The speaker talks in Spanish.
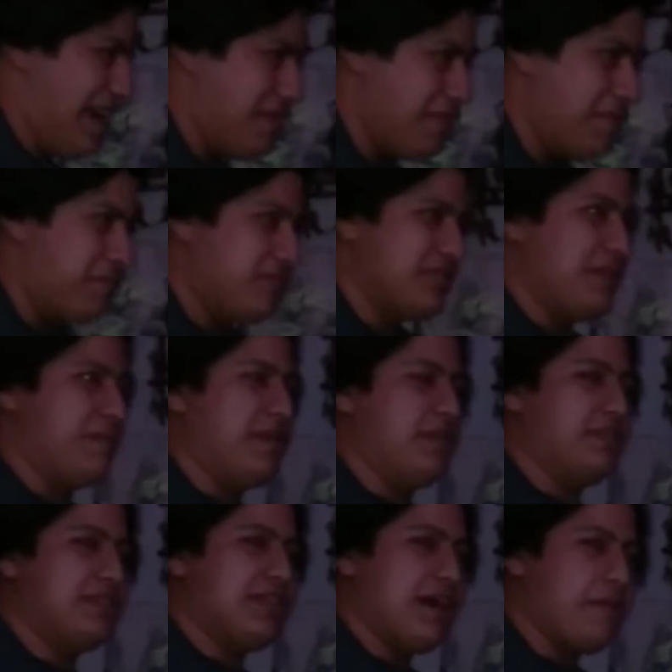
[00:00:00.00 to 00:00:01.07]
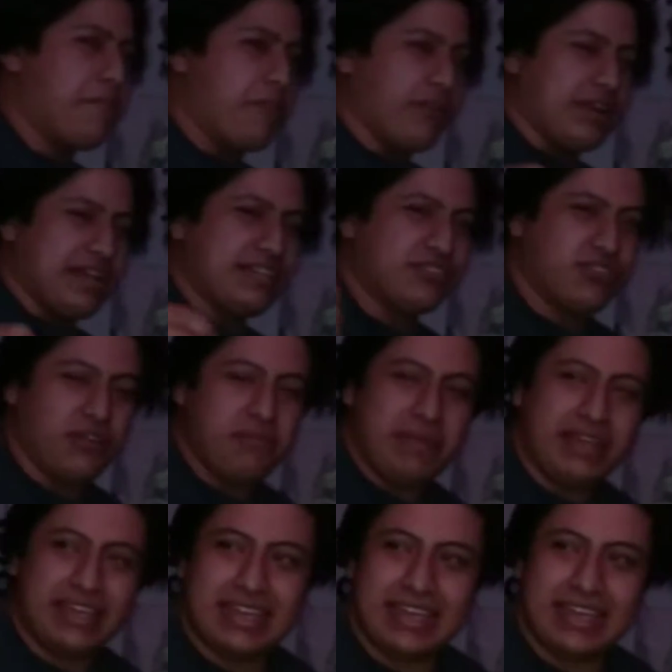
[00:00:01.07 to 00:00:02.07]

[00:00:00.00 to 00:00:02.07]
Y ahí me puse a preguntar, porque soy